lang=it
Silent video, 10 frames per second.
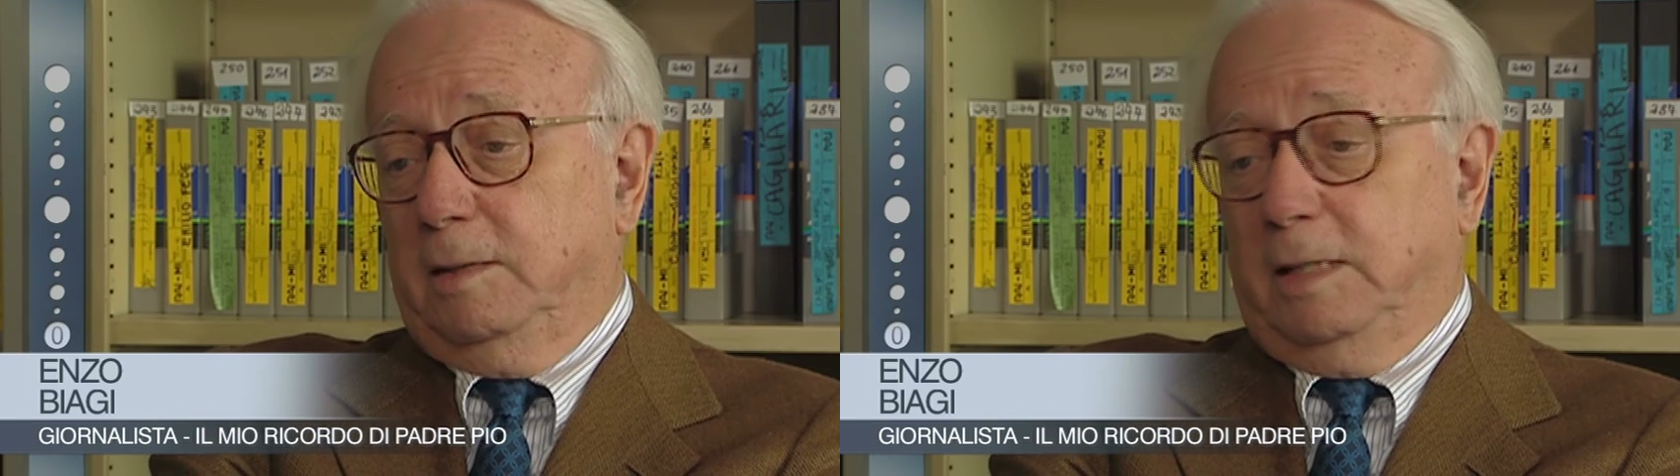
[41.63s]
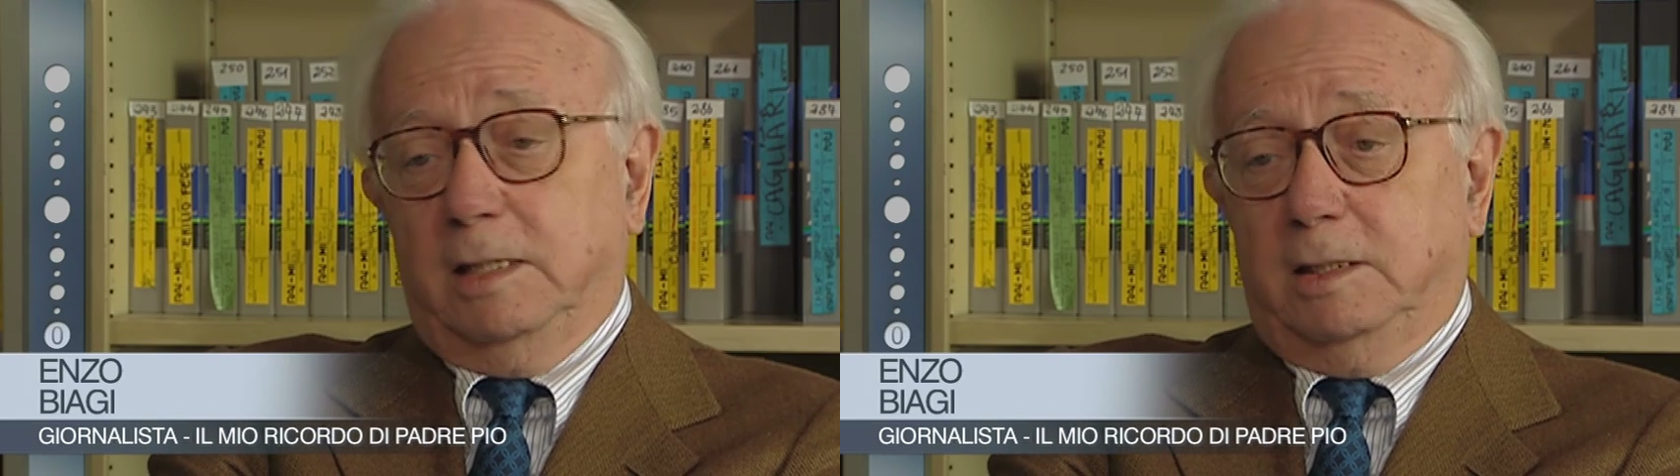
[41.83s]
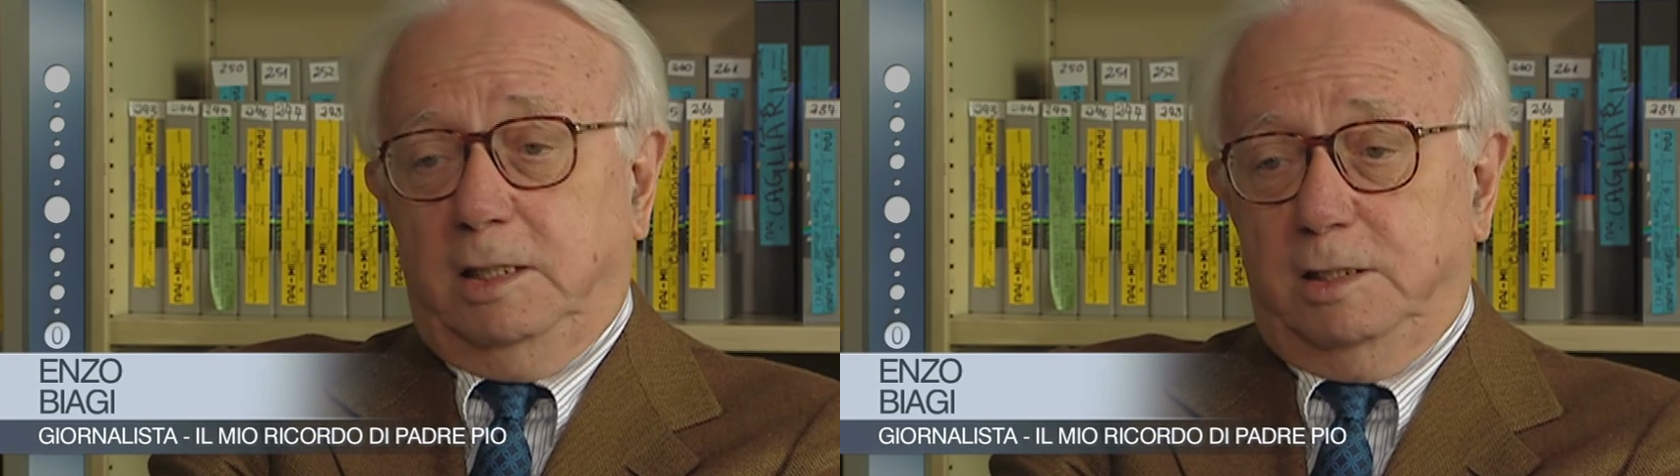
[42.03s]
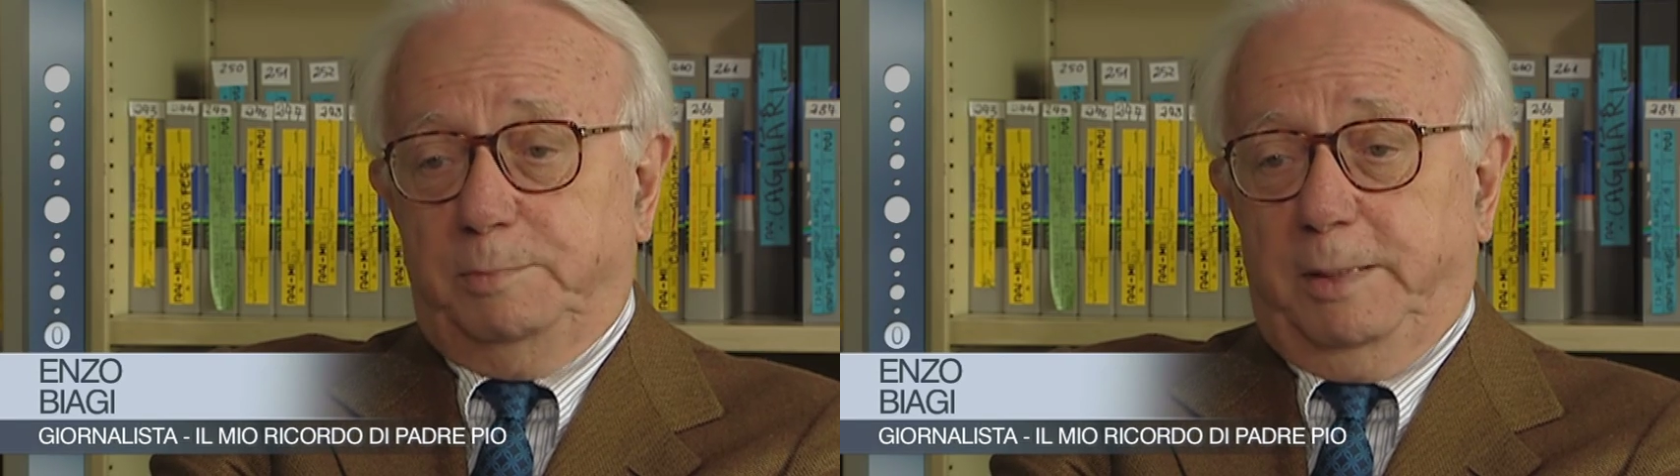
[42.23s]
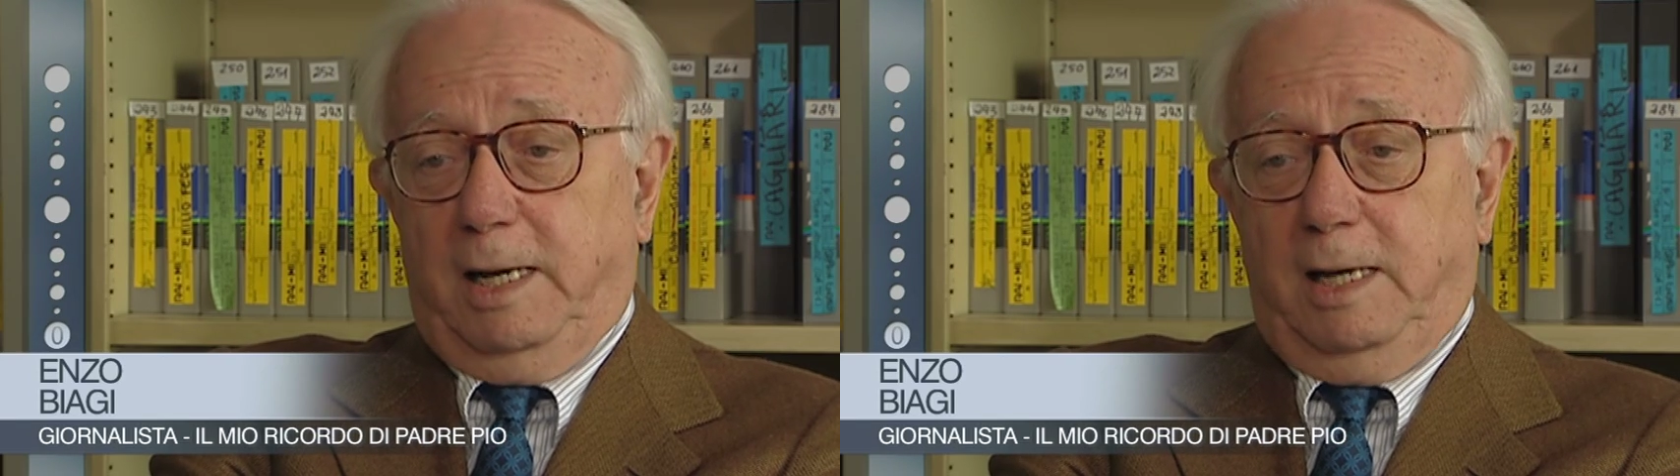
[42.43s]
tanti
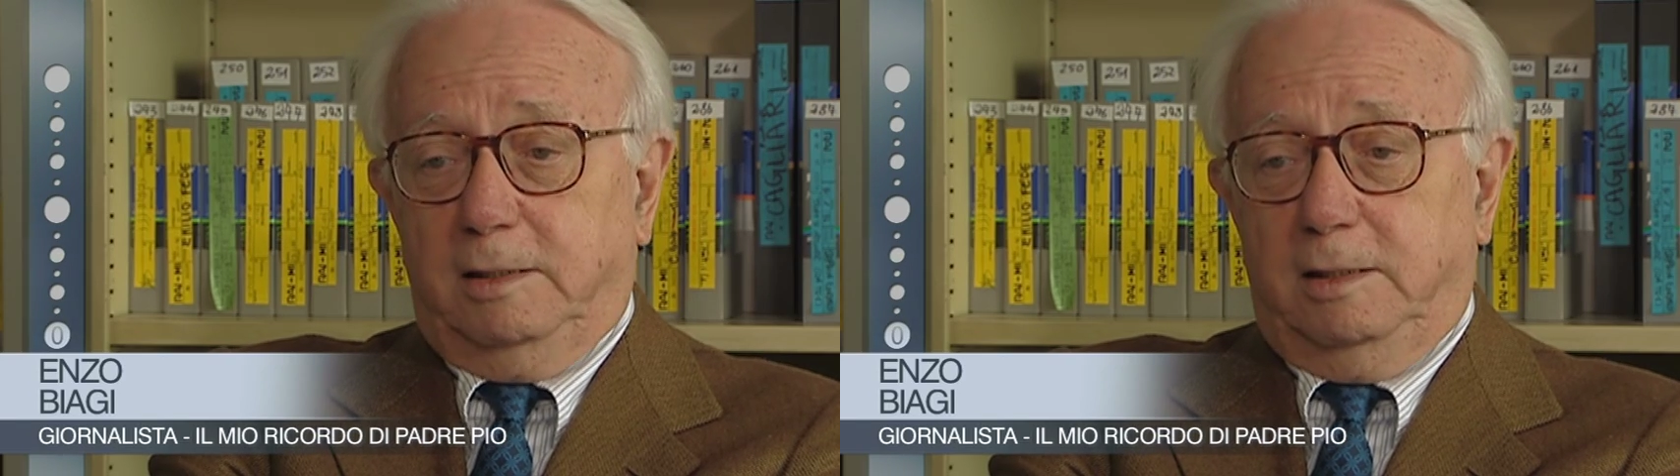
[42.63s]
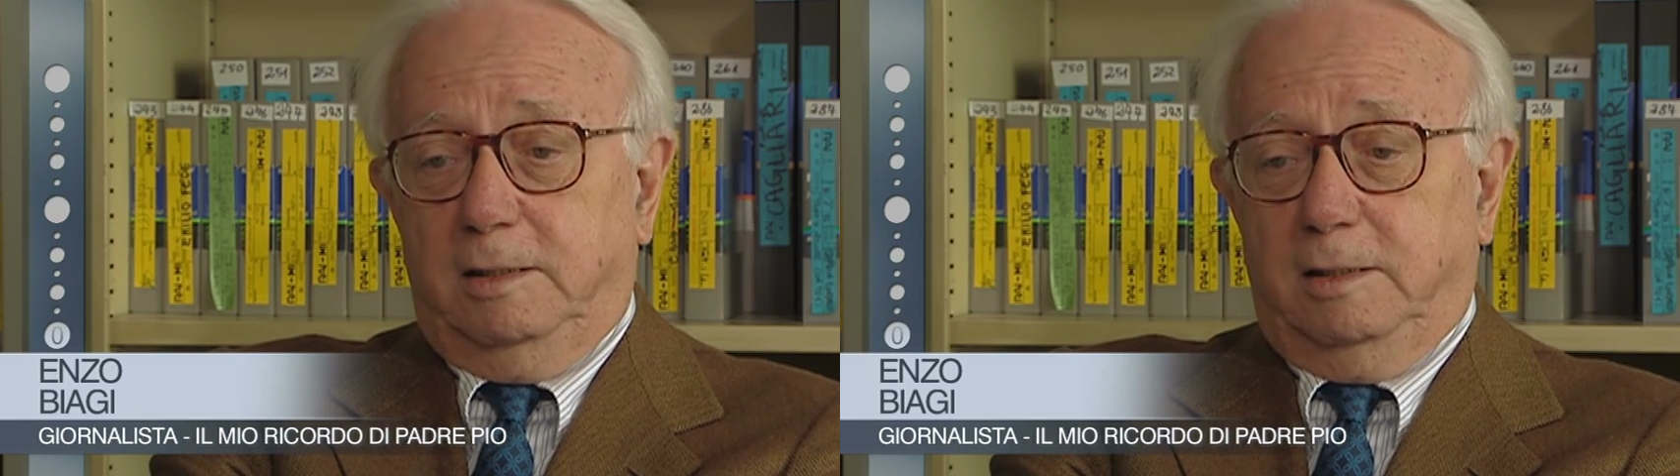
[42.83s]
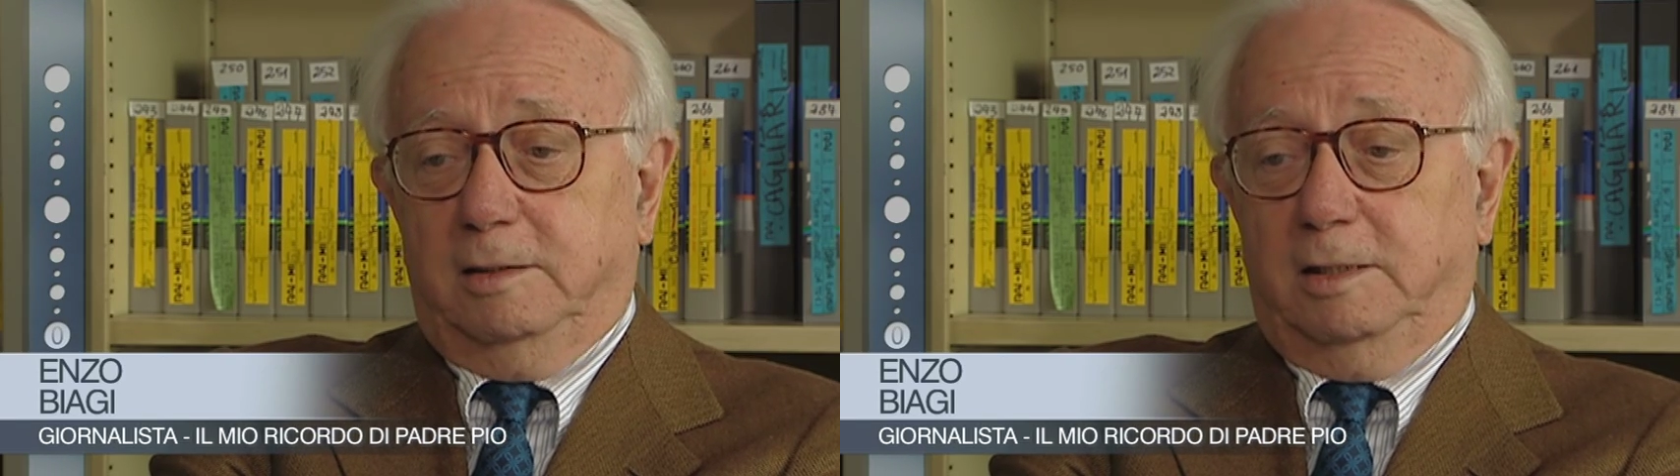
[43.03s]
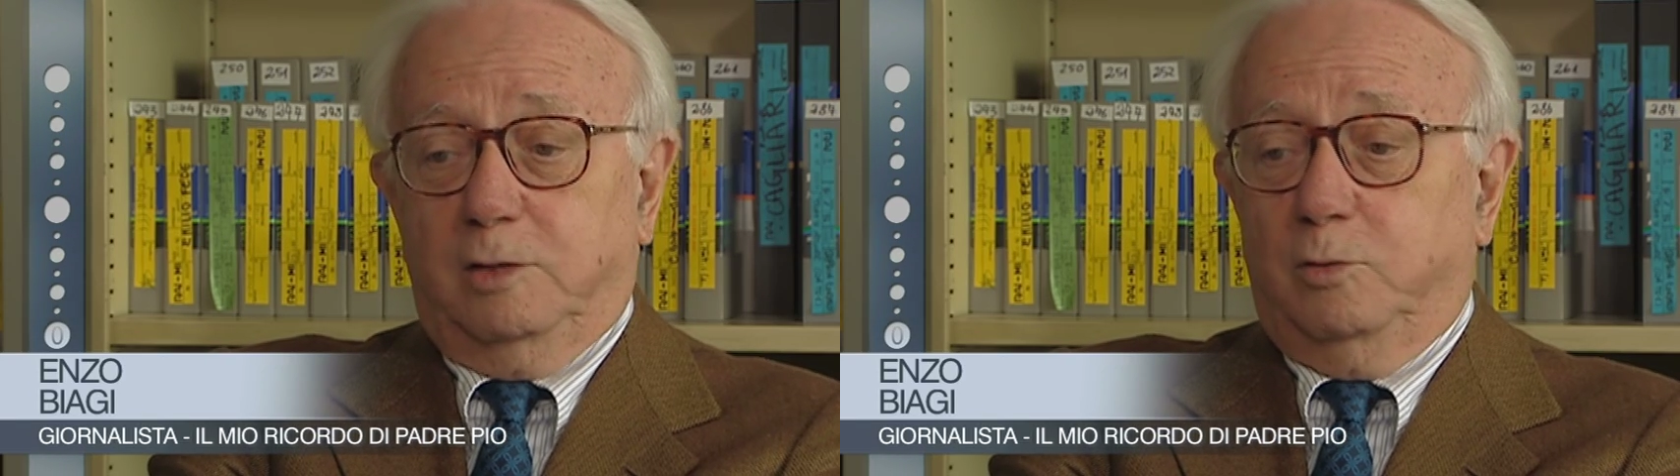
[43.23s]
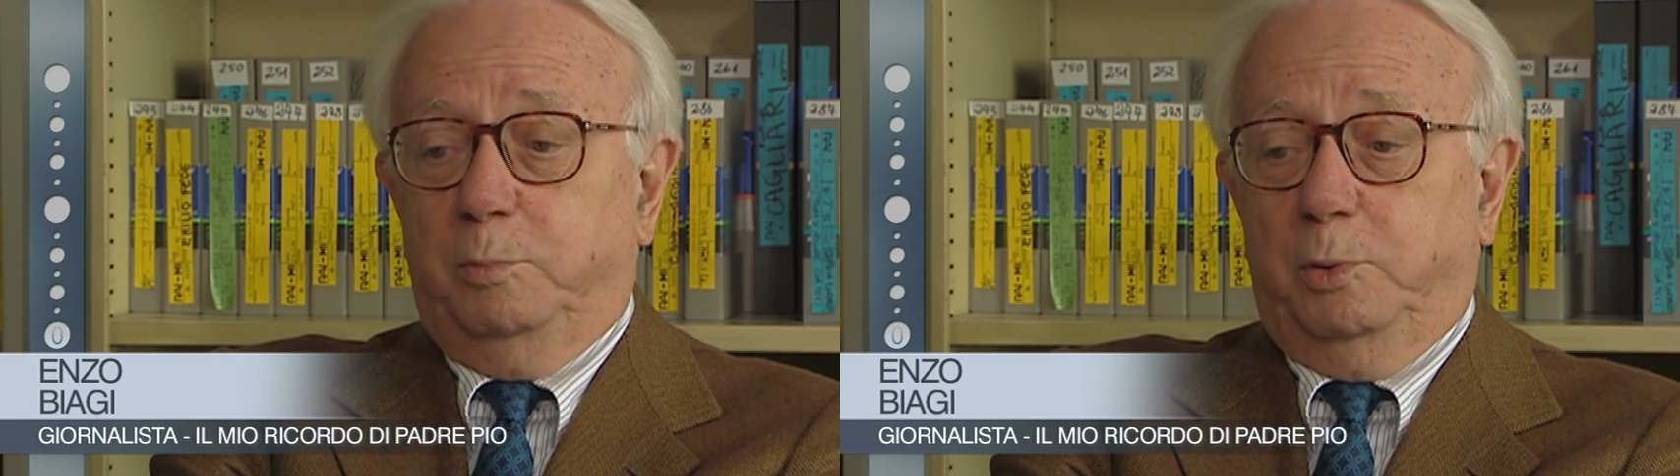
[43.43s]
disperati e dato un